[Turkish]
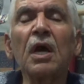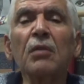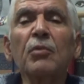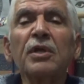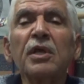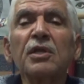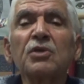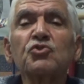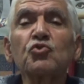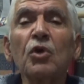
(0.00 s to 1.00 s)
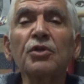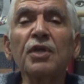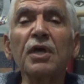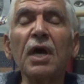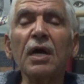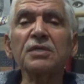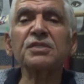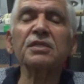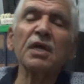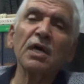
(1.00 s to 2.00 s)
Almanya'da şu anda
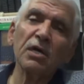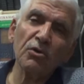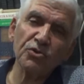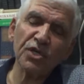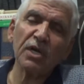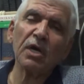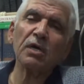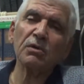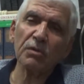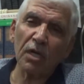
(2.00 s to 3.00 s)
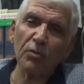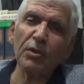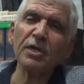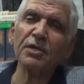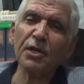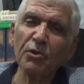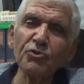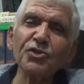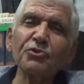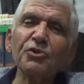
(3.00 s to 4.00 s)
aslında önce Almanya'dan
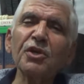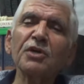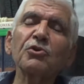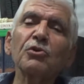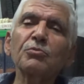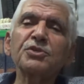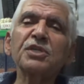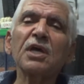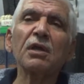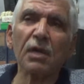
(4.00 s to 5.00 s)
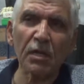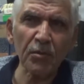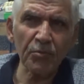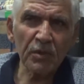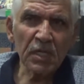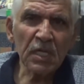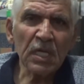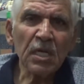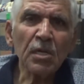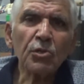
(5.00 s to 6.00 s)
önce dünya ekonomisini ele alalım.
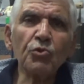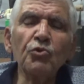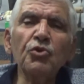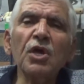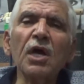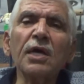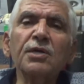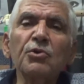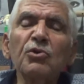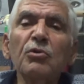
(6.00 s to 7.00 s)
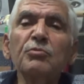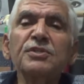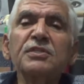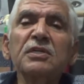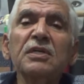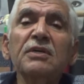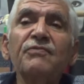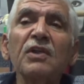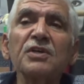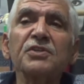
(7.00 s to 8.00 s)
Dünya ekonomisi
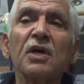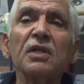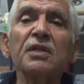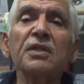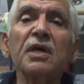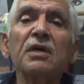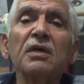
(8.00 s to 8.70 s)
iflas halinde.